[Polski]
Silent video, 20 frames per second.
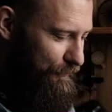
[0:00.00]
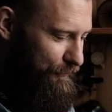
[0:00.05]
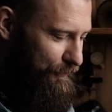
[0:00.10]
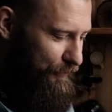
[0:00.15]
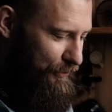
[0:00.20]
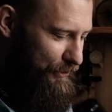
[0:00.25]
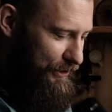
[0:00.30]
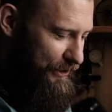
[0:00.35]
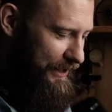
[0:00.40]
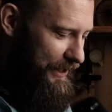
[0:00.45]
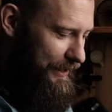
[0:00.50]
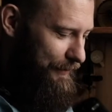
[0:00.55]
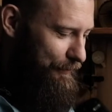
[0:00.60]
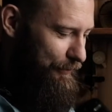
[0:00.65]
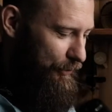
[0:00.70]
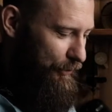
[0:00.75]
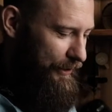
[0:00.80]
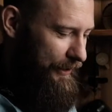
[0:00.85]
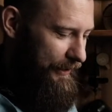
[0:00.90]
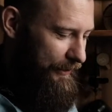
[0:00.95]
tworzenia
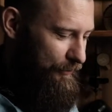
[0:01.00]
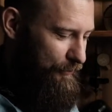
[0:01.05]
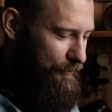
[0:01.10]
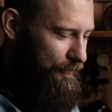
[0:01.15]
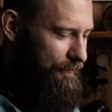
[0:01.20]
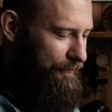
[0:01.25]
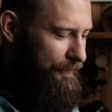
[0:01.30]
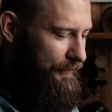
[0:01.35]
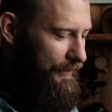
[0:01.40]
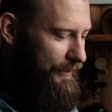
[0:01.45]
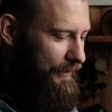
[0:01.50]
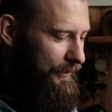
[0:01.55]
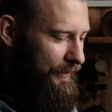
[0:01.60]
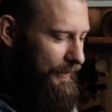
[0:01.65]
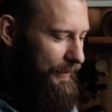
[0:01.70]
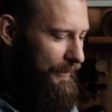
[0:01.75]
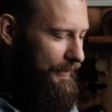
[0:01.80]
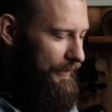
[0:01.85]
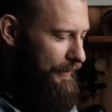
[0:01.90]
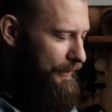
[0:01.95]
projektów
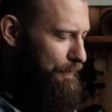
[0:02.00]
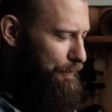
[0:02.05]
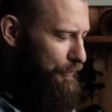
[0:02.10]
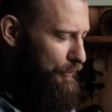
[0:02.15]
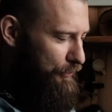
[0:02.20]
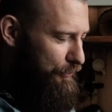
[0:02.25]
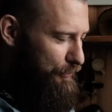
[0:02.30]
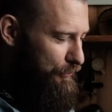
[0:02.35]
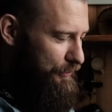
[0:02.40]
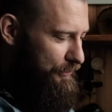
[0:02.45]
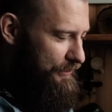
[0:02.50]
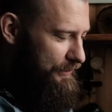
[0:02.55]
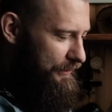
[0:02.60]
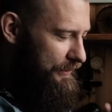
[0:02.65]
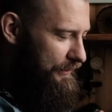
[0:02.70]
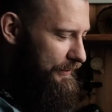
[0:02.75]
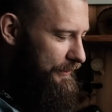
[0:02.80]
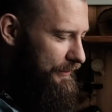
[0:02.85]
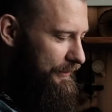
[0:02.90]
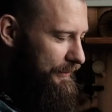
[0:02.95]
i
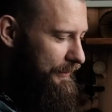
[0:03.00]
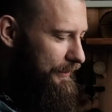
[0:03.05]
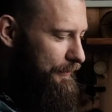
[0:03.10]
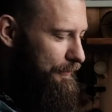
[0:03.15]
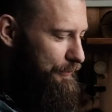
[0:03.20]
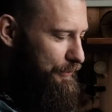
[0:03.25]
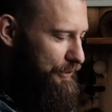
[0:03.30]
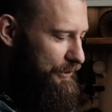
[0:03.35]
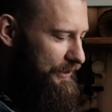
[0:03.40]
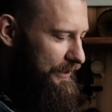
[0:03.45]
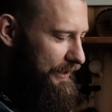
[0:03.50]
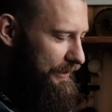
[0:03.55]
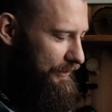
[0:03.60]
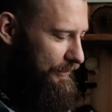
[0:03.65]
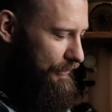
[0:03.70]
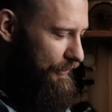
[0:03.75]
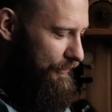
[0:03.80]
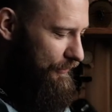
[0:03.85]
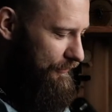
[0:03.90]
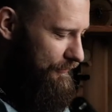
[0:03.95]
produkcji przy
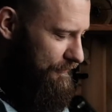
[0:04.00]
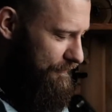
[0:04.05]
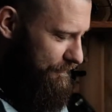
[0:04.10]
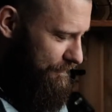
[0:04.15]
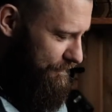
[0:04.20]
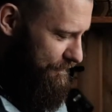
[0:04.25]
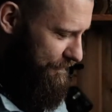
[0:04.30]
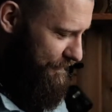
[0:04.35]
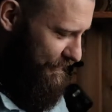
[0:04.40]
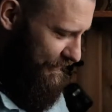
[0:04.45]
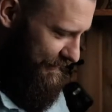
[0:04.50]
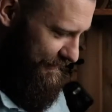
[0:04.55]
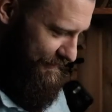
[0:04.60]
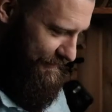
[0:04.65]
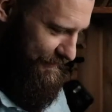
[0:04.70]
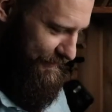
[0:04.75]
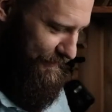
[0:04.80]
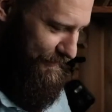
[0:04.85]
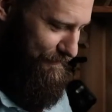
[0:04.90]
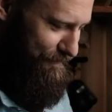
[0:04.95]

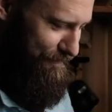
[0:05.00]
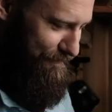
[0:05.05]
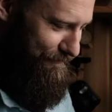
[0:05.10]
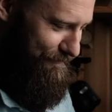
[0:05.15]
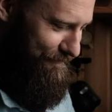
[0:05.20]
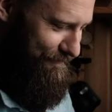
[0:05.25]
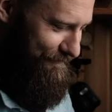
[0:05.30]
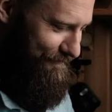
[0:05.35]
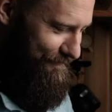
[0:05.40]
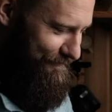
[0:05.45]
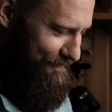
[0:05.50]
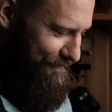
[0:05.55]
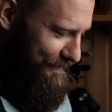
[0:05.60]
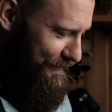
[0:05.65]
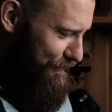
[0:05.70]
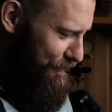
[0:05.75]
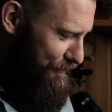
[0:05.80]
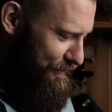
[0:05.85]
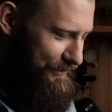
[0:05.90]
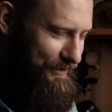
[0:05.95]
jednoczesnym,
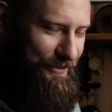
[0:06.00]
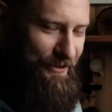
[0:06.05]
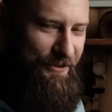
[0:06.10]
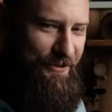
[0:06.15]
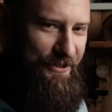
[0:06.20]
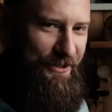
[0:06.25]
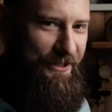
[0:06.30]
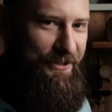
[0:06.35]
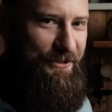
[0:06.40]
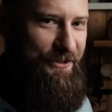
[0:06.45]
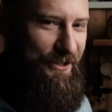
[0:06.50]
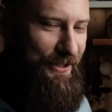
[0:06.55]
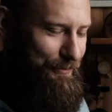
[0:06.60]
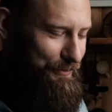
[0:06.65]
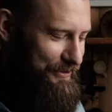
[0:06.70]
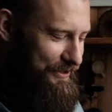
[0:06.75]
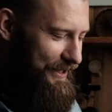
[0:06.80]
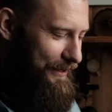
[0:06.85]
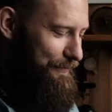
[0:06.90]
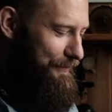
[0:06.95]
nie mogę się rozpisać co
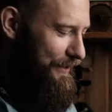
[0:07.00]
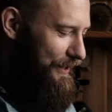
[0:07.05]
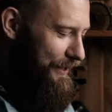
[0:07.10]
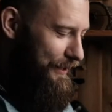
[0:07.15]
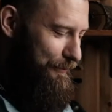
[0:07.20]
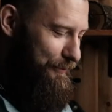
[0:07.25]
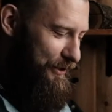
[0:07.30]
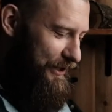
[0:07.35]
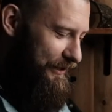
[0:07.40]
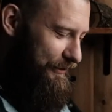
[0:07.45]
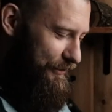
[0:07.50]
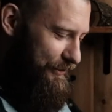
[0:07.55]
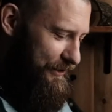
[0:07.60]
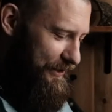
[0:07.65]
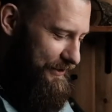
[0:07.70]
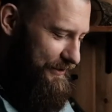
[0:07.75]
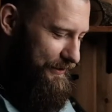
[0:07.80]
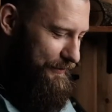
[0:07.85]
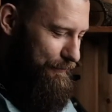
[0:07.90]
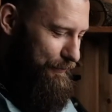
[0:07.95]
napisałem, przy
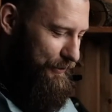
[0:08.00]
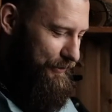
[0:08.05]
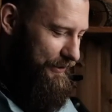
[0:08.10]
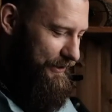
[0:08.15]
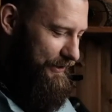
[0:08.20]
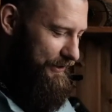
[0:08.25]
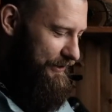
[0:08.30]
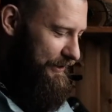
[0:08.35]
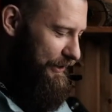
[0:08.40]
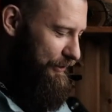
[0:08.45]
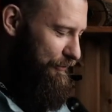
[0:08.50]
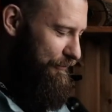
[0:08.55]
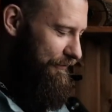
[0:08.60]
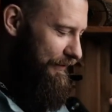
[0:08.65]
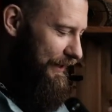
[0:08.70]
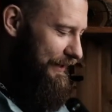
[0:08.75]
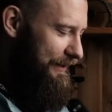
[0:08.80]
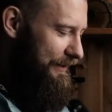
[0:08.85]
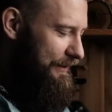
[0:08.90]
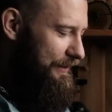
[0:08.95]
jednoczesnym podkreśleniu
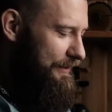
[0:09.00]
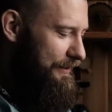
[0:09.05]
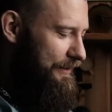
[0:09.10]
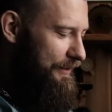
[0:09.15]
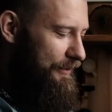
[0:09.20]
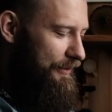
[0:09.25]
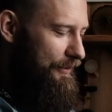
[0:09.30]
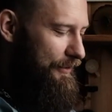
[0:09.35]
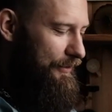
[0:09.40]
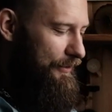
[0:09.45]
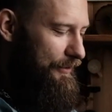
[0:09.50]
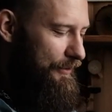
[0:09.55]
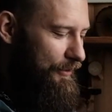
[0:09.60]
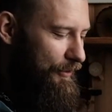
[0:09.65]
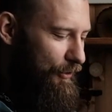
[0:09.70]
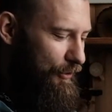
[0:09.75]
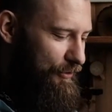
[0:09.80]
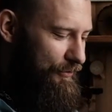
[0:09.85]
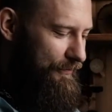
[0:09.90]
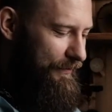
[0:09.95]
wagi,
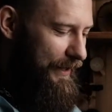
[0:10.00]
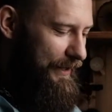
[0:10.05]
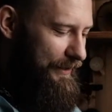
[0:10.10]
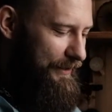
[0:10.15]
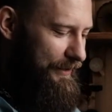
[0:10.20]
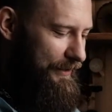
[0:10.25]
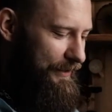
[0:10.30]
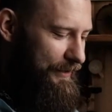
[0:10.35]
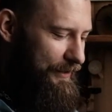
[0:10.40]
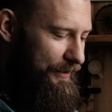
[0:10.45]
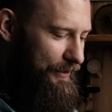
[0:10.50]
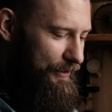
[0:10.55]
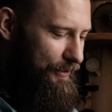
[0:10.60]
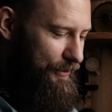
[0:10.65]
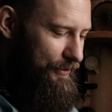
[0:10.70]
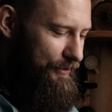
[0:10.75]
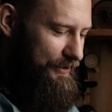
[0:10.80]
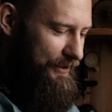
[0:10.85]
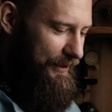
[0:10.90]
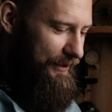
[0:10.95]
rozwagi i
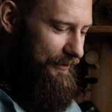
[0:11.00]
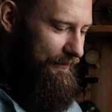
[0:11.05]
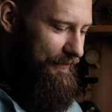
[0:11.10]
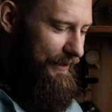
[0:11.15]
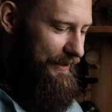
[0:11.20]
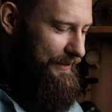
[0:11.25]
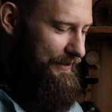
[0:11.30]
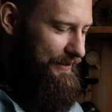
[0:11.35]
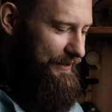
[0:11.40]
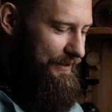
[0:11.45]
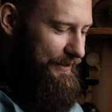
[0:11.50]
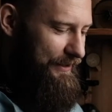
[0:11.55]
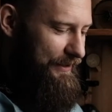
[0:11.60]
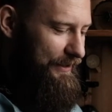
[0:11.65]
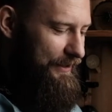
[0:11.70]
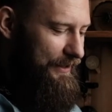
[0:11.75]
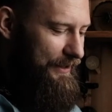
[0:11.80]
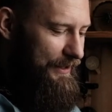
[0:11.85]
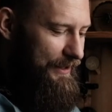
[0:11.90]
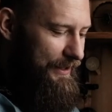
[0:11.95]
konsekwencji
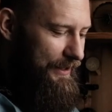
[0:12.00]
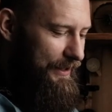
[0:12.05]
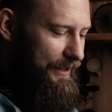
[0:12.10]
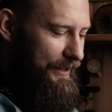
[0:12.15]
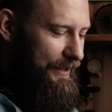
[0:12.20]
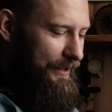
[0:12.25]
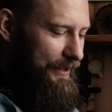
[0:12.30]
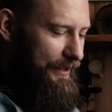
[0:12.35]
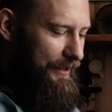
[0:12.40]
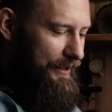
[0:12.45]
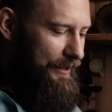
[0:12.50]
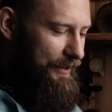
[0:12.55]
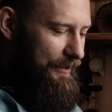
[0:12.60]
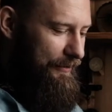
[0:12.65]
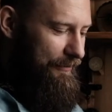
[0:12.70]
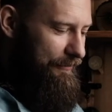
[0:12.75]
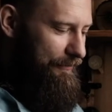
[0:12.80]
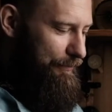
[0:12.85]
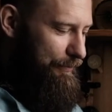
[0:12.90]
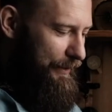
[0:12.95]

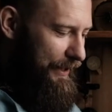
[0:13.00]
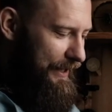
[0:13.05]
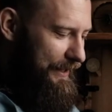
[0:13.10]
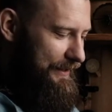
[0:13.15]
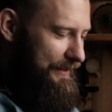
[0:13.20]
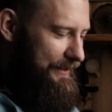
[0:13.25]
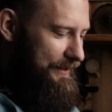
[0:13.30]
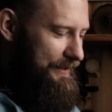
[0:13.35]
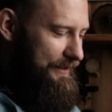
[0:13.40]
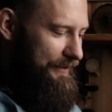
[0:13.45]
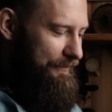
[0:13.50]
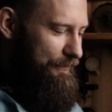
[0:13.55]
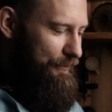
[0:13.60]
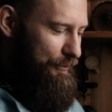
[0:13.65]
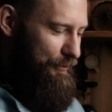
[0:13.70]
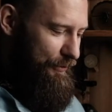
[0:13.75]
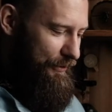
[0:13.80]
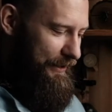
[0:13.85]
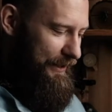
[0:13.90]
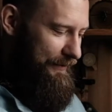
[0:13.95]
w praktyce
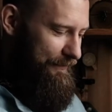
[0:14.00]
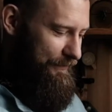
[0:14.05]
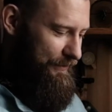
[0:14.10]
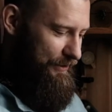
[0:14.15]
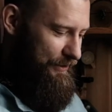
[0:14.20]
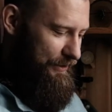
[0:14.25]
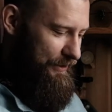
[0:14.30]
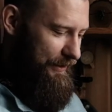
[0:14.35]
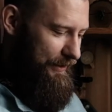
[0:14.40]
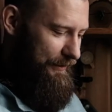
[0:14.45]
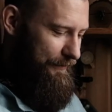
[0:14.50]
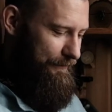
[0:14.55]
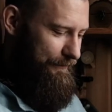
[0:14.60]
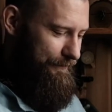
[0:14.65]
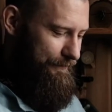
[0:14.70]
fotograficznej.